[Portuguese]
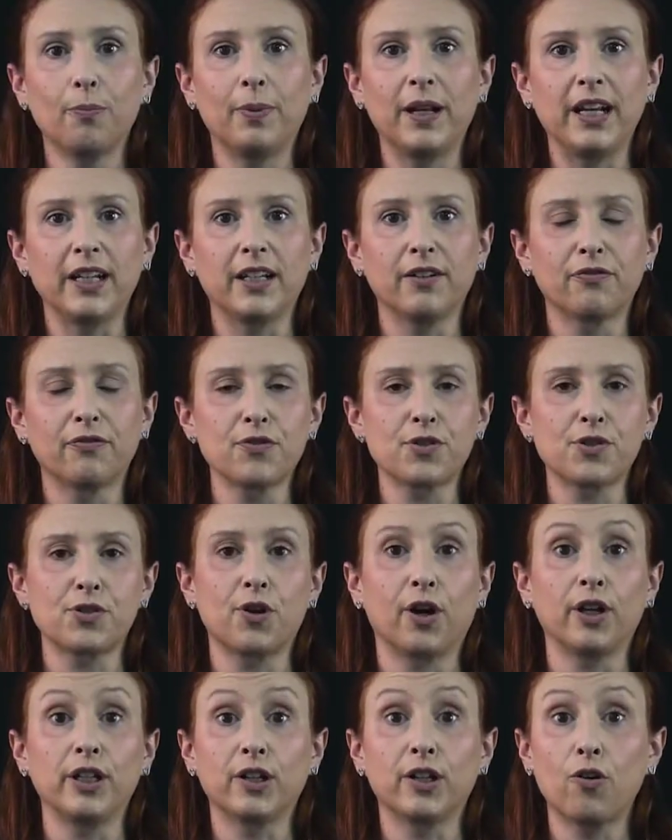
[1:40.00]
break
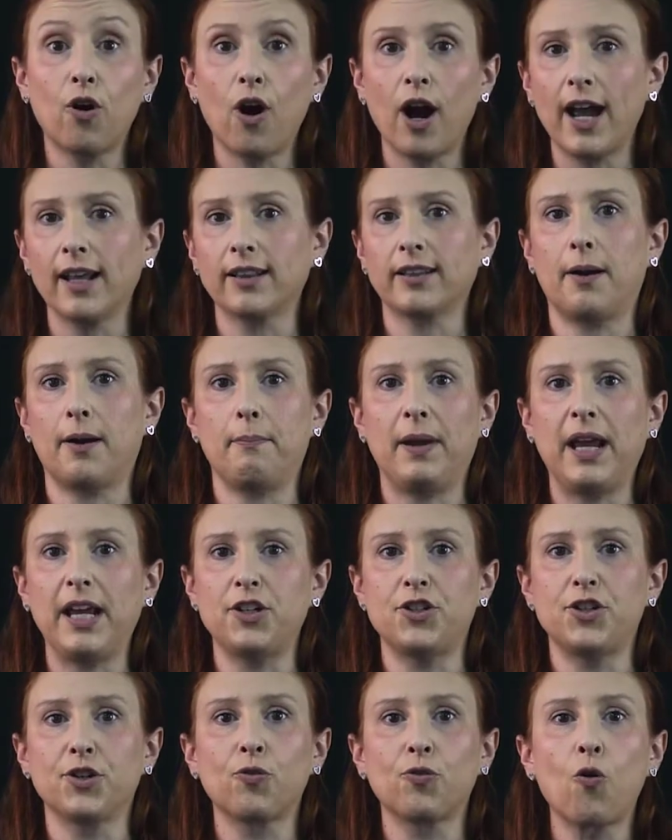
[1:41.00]
funcione
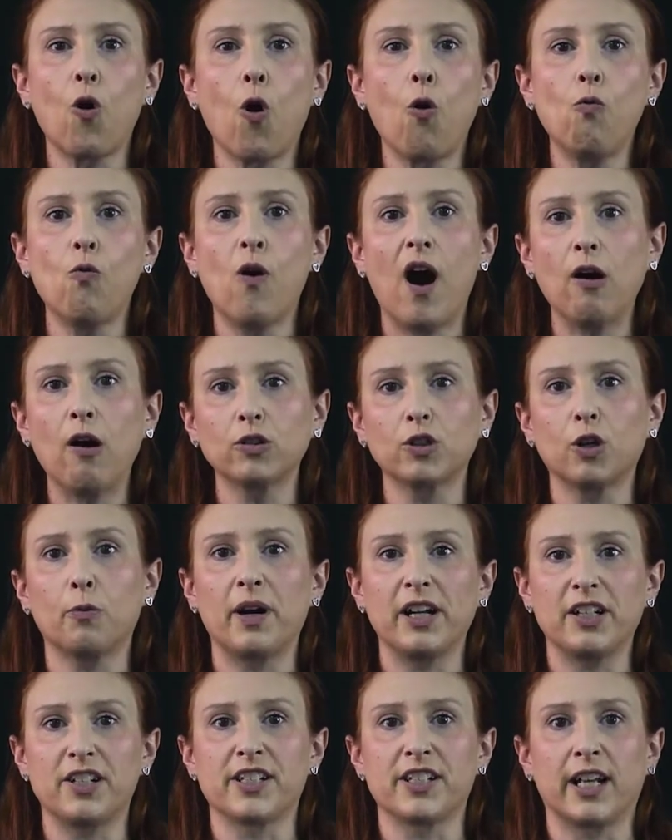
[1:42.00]
corretamente com o
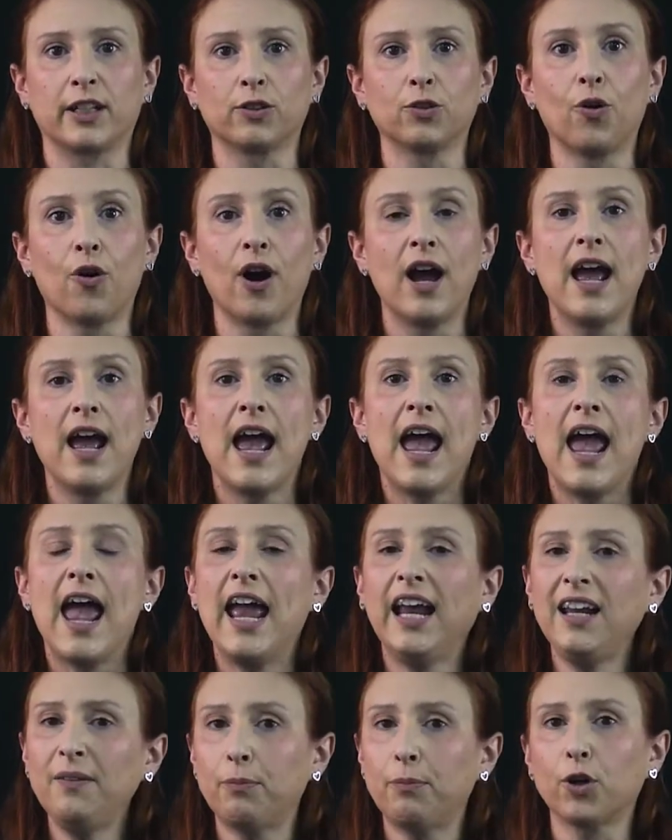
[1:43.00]
automatizador,
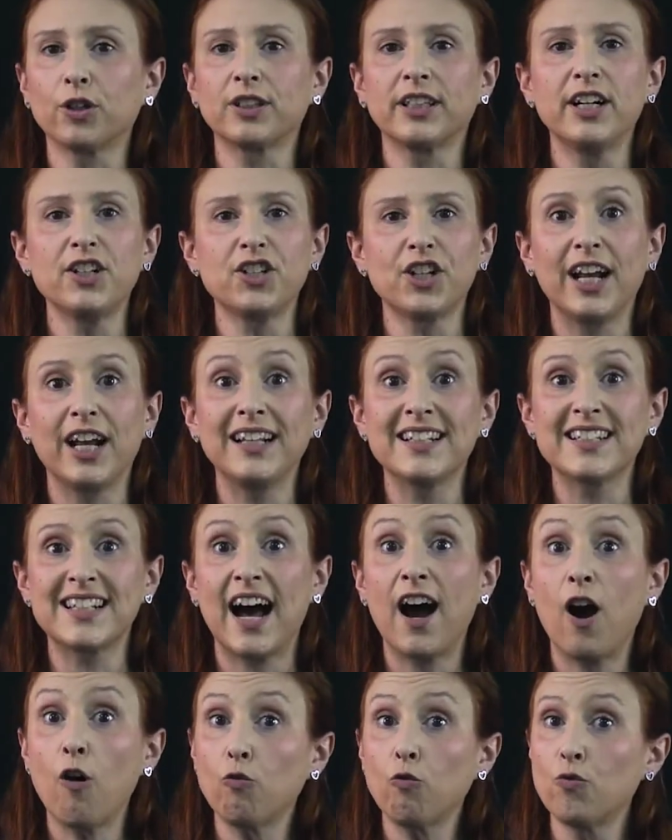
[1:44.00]
é importante
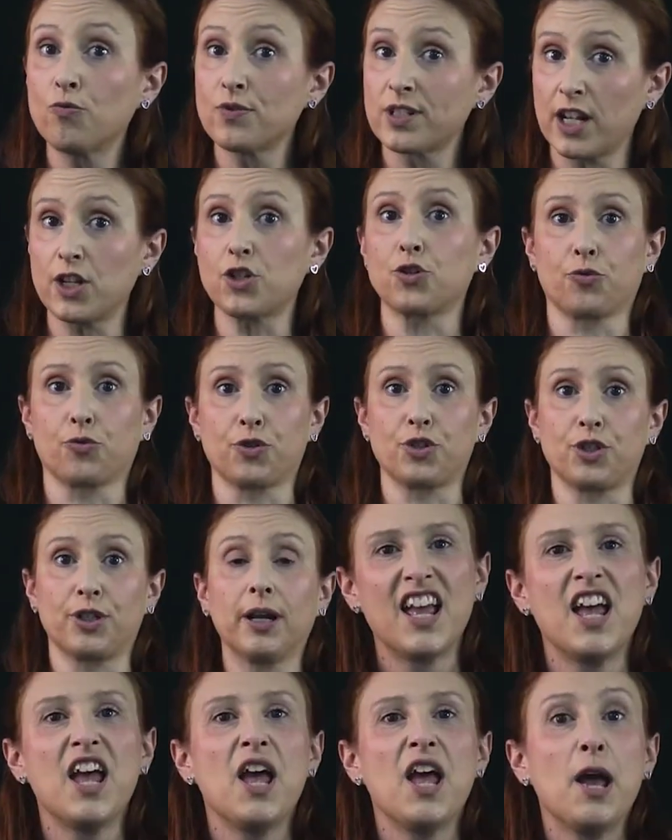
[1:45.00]
realizar alguns ajustes.
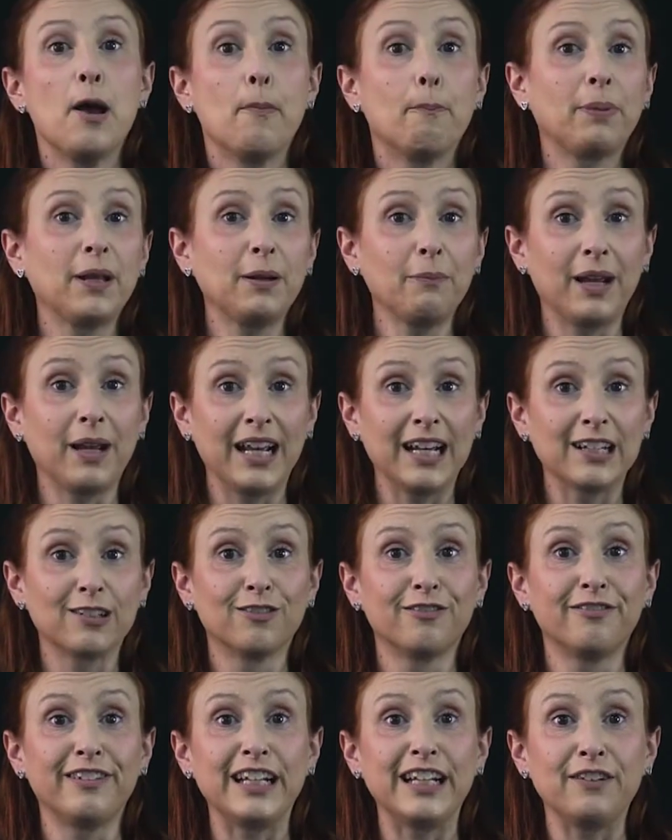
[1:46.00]

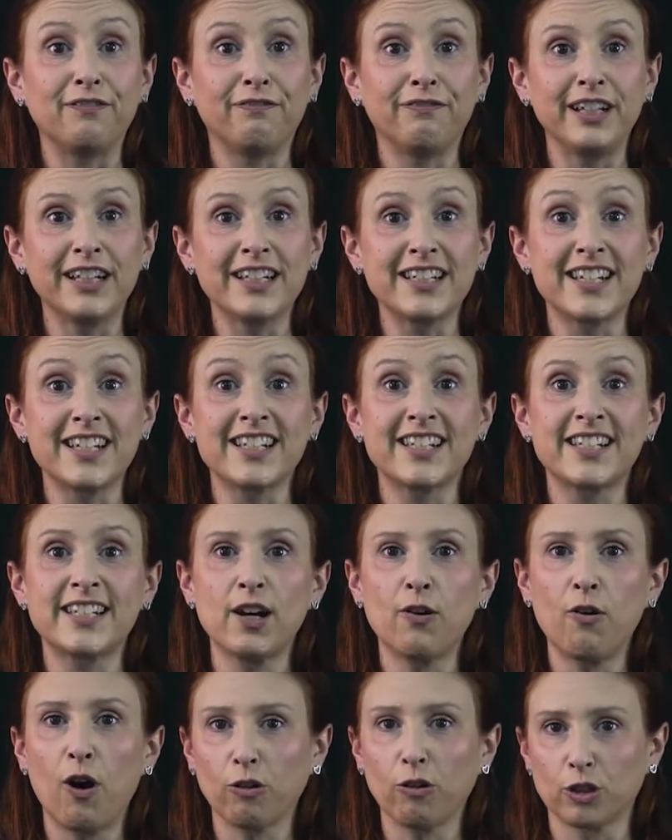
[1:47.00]
Primeiro, verifique se
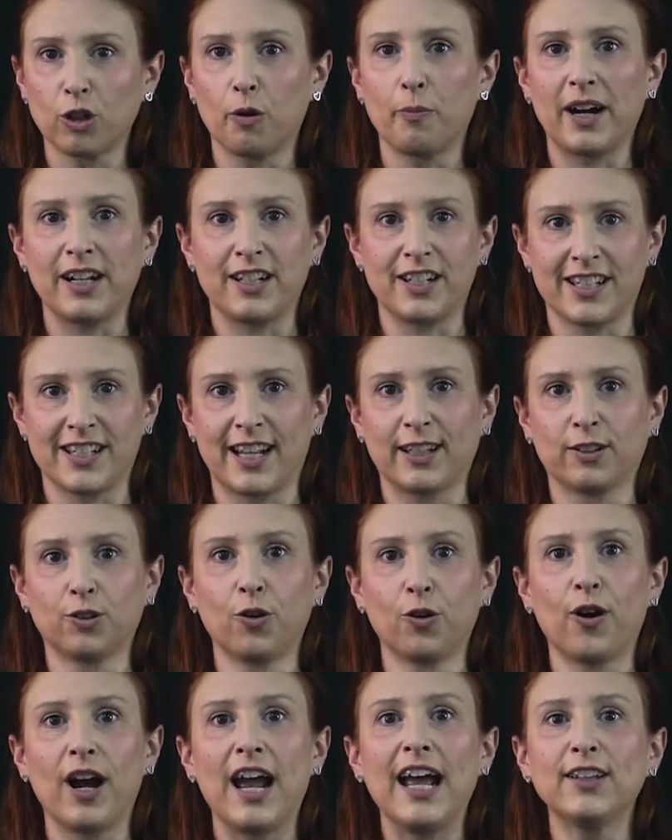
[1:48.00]
seu
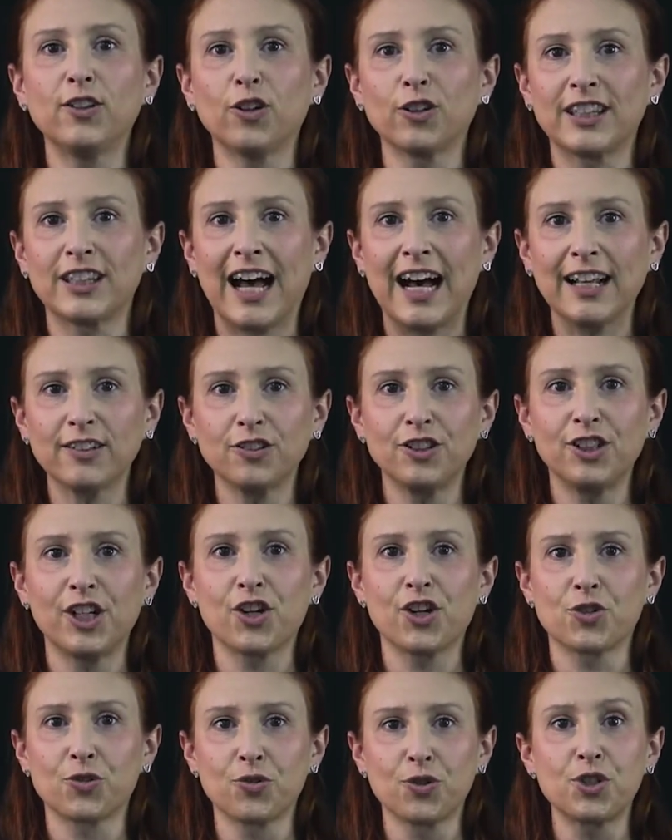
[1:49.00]
automatizador é dotado de
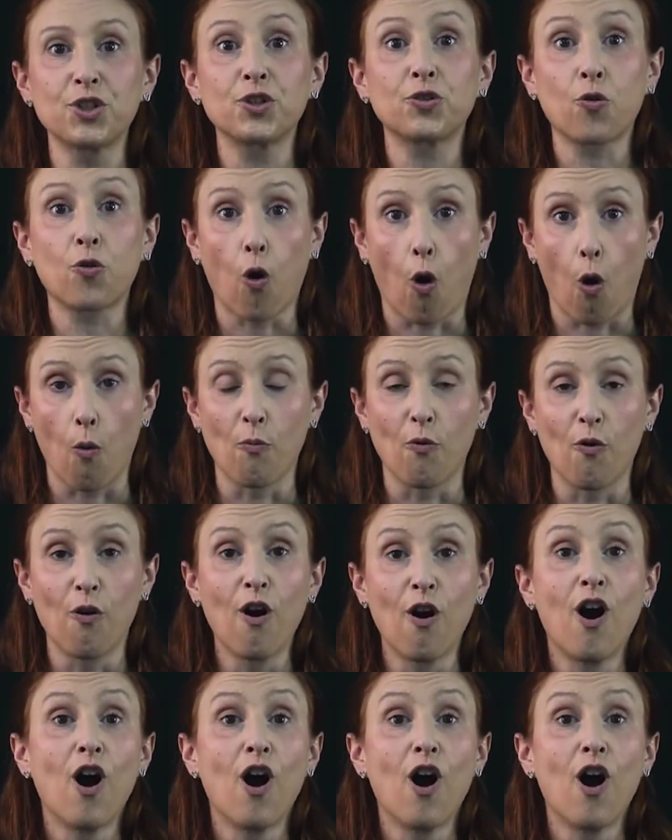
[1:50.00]
ajustes como